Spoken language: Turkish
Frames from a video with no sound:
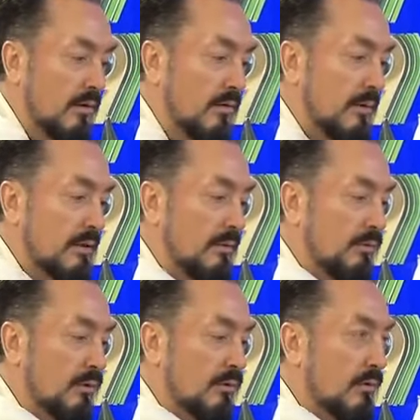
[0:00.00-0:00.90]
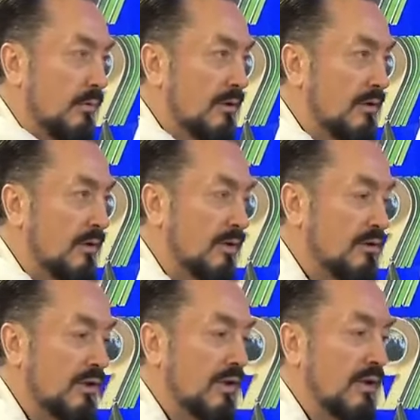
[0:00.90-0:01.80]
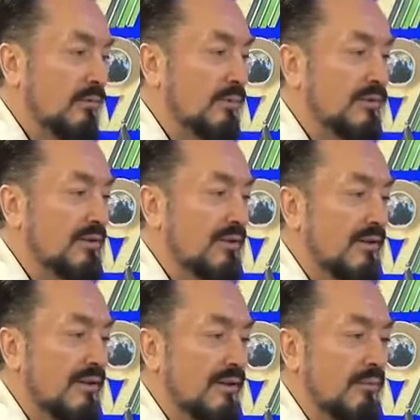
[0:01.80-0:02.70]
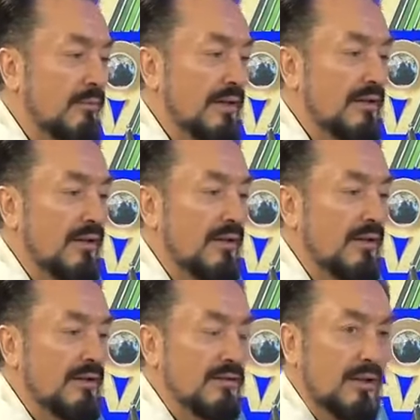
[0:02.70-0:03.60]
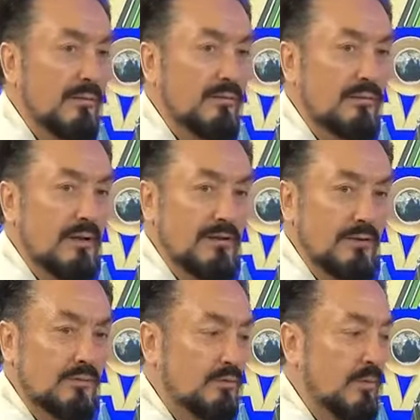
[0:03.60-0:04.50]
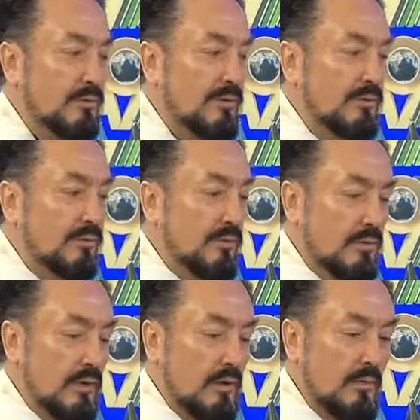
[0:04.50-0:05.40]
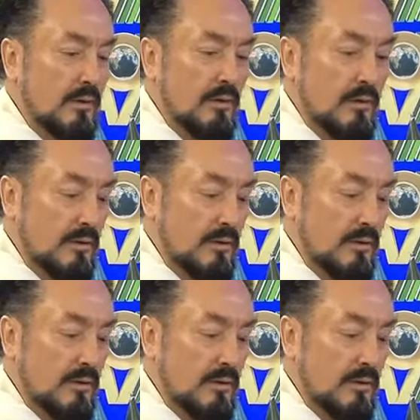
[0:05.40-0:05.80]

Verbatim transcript: Mesela bak dondurman için kaşık yaratmış. Metal. Tam rahatça tutmamızı istiyor Cenab-ı Allah.